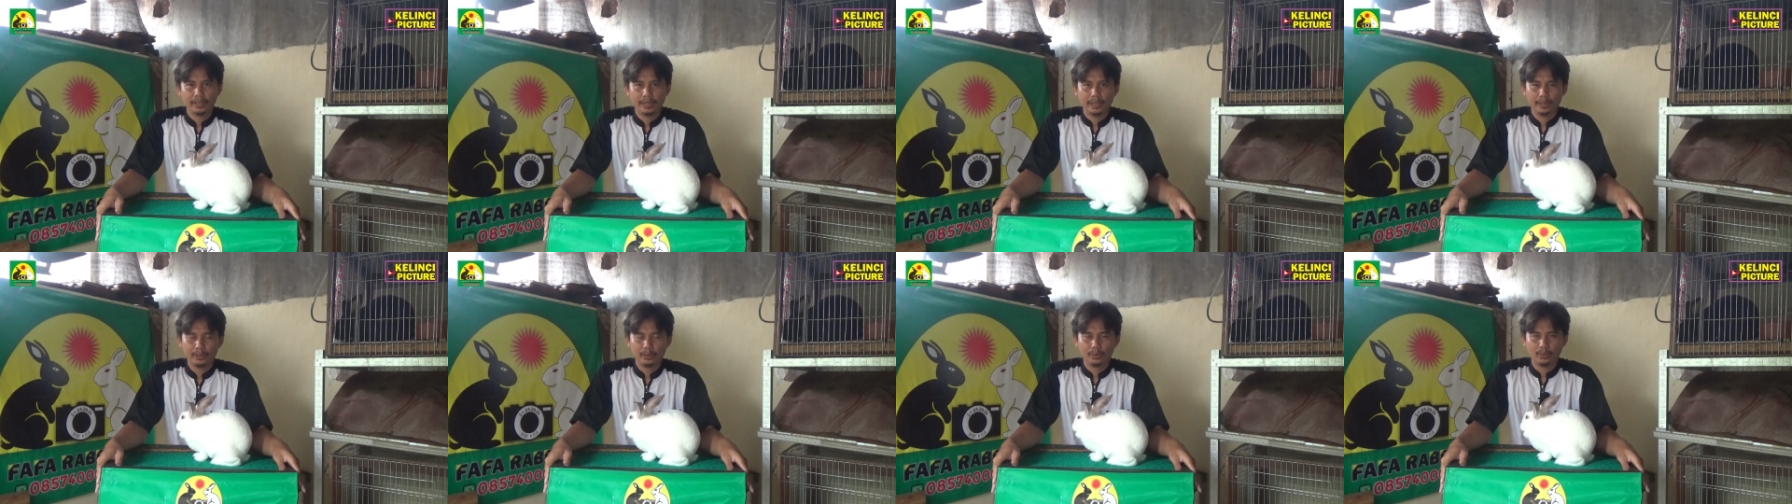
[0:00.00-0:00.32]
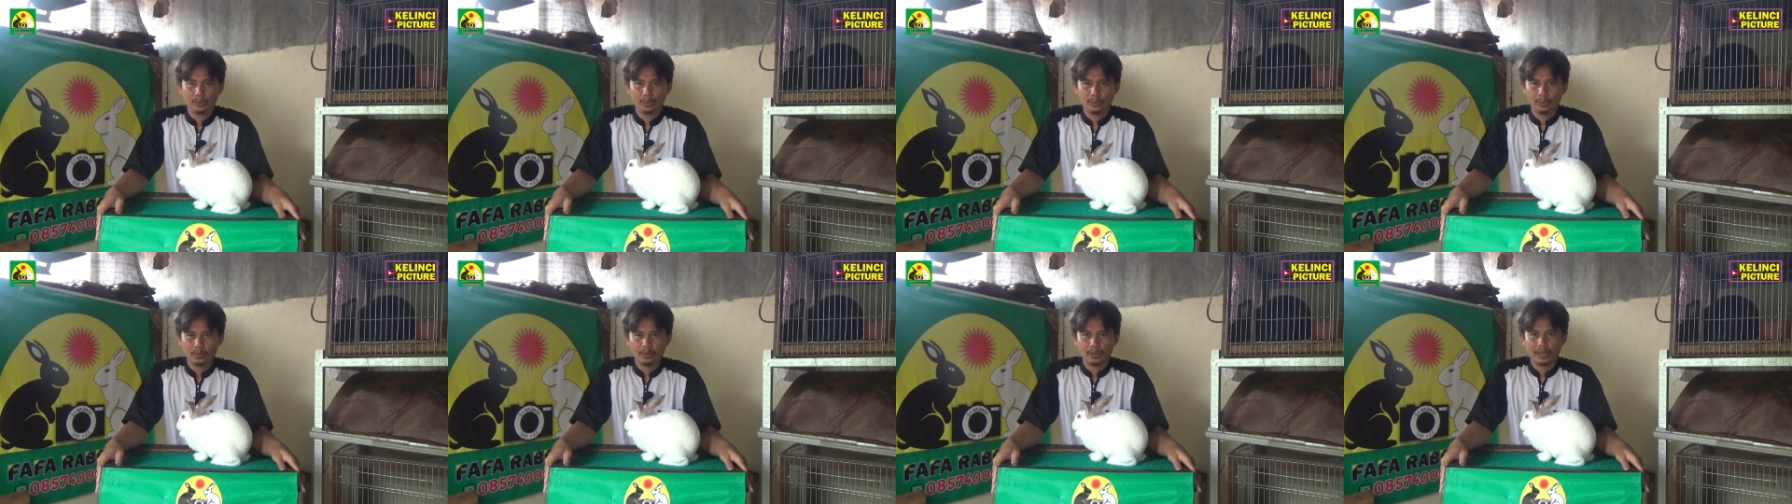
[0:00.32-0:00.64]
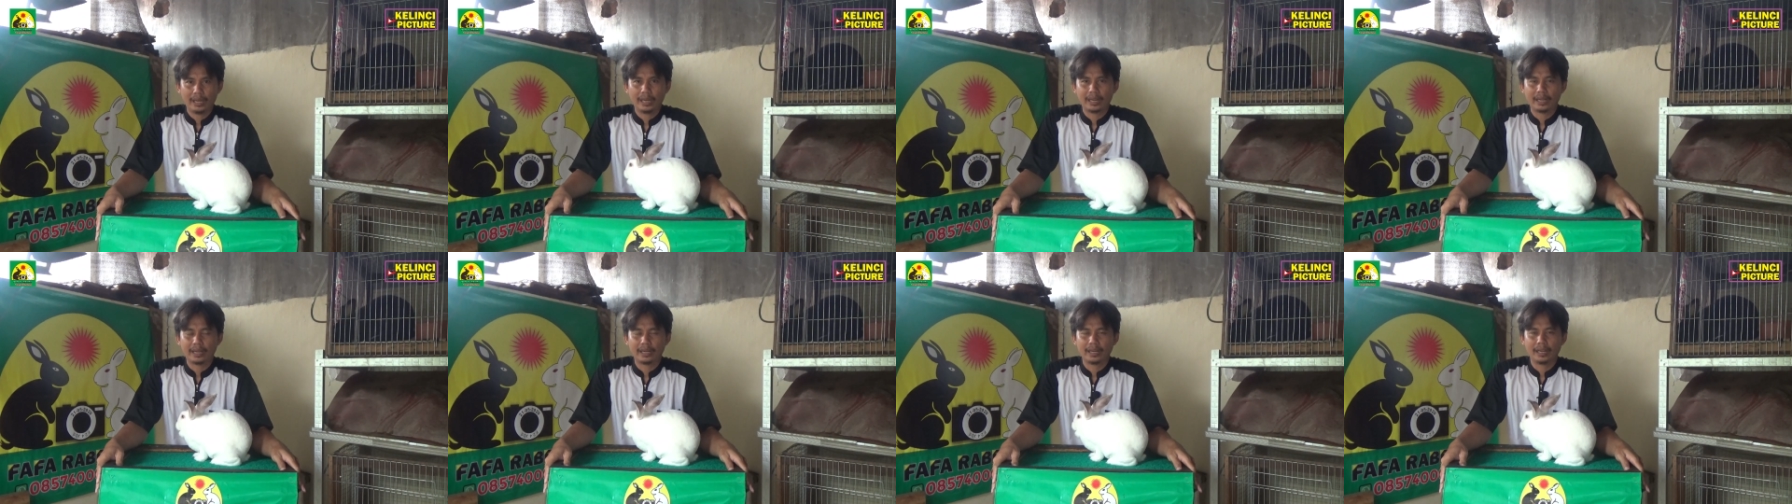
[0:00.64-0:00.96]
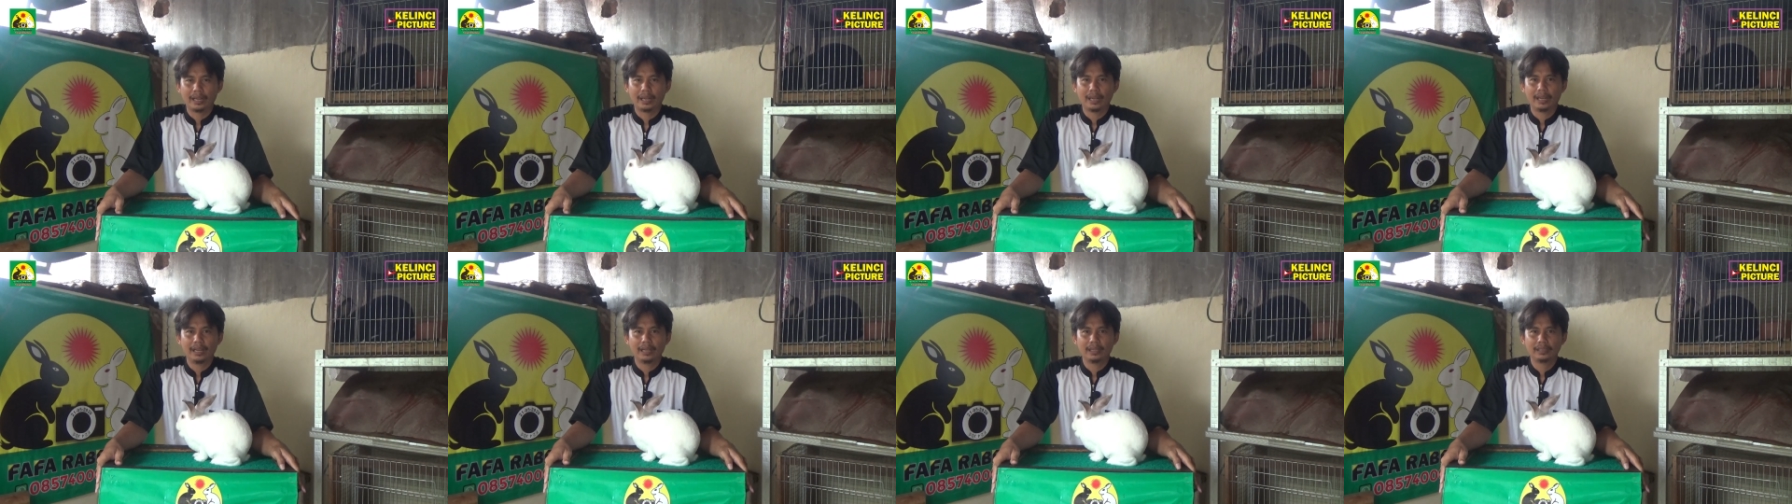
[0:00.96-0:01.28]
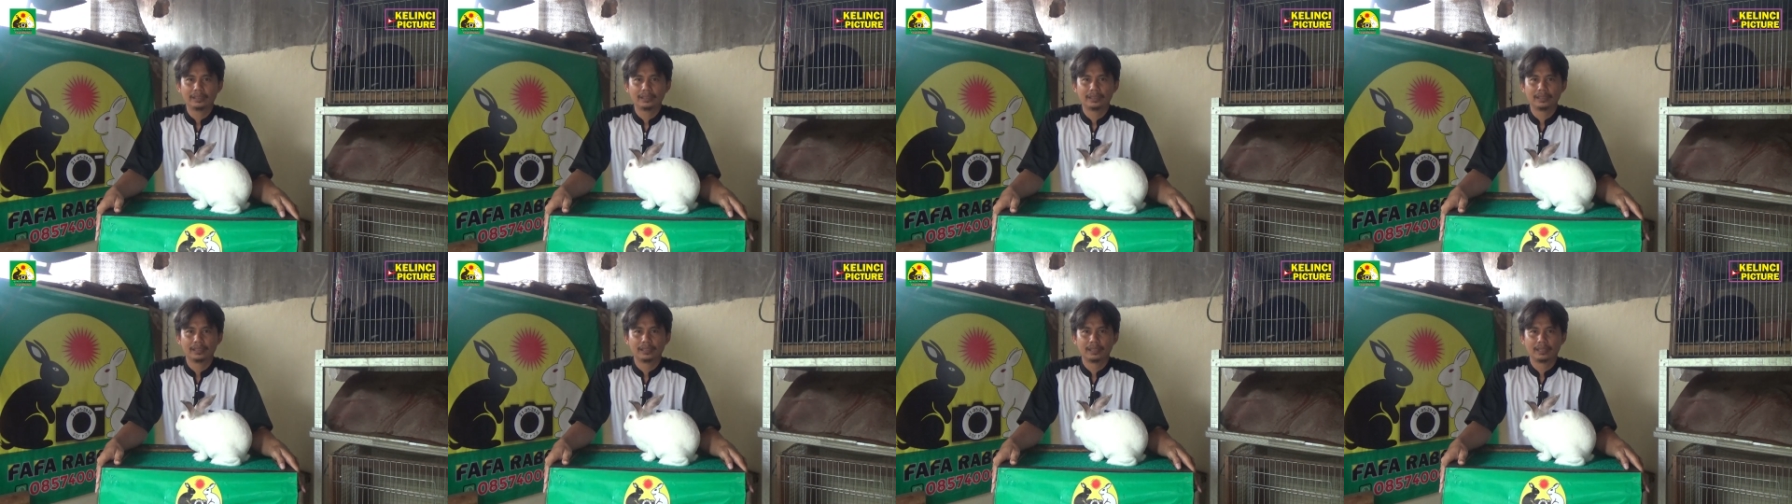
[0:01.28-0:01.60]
itu karena